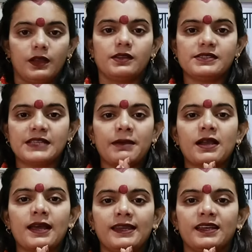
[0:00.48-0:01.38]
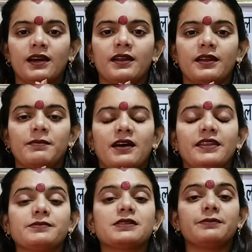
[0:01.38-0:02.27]
जय माँ काली हर हर
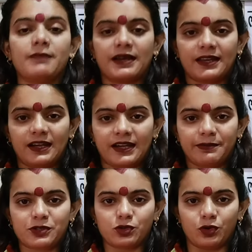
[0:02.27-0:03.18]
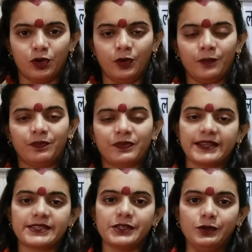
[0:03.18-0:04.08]
महादेव सभी माँ के लाडले बच्चों को
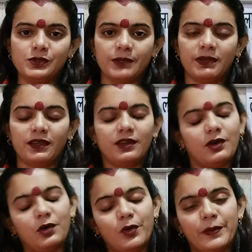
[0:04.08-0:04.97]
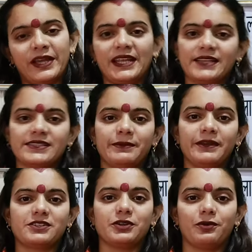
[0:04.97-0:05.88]
कैसे हो सभी उम्मीद है सभी
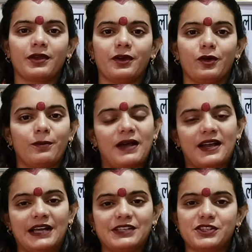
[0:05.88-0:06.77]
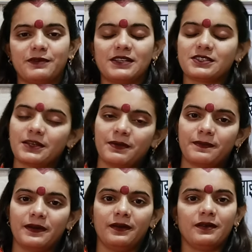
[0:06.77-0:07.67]
अच्छे होंगे और माँ का आशीर्वाद सभी
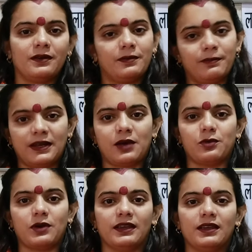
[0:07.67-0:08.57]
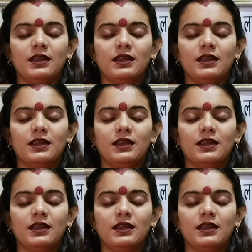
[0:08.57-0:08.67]
पर बना हुआ है